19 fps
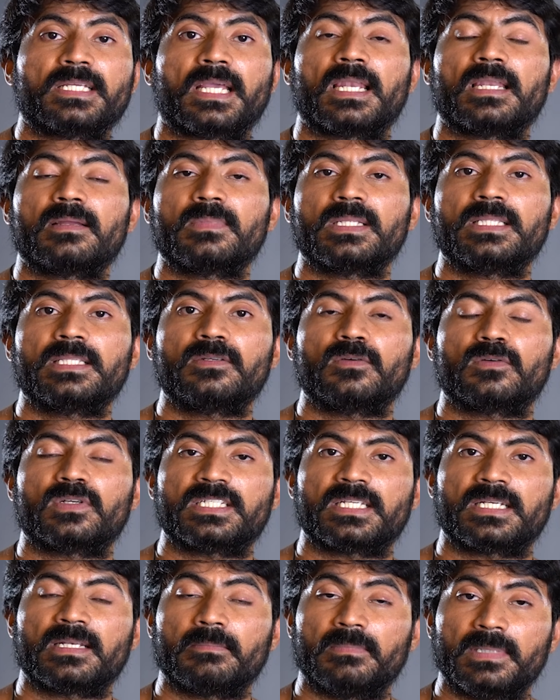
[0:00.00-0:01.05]
చాలామందికి ఒక
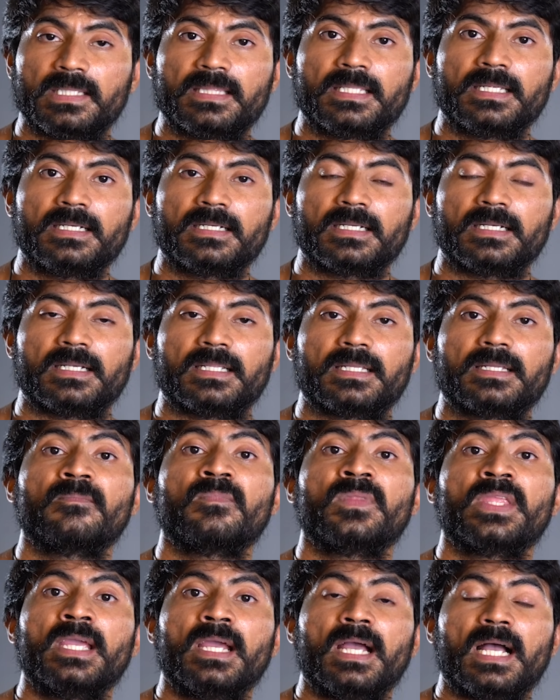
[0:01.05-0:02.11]
చిన్న మిత్ ఏంటంటే
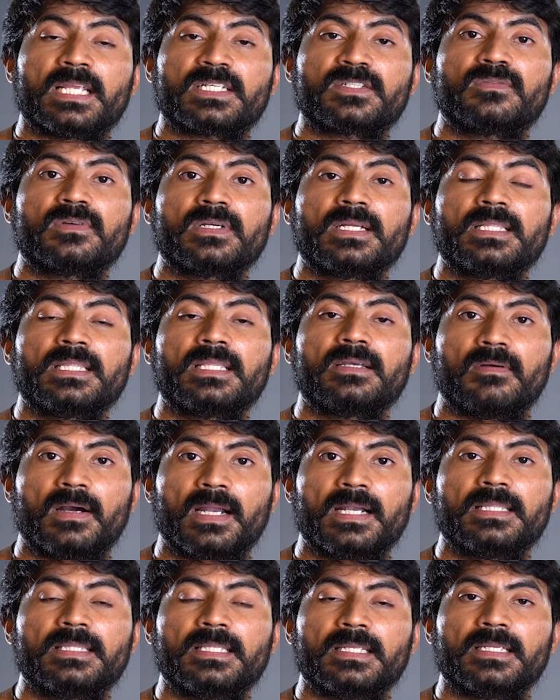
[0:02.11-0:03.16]
అశ్వగంధ
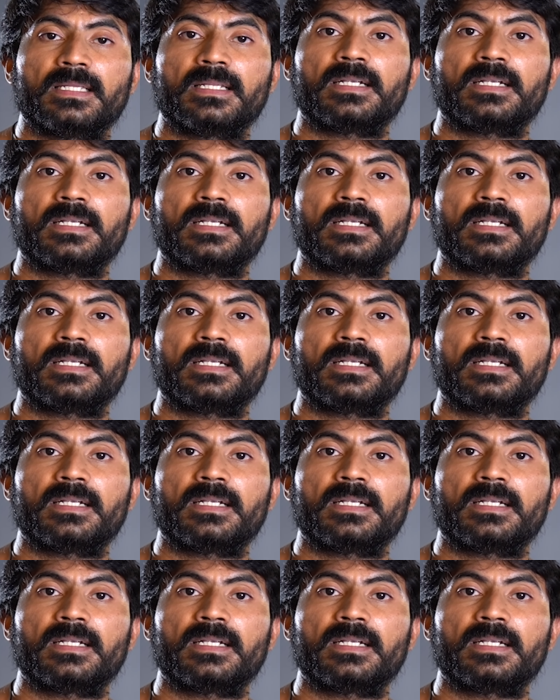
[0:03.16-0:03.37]
వాడితే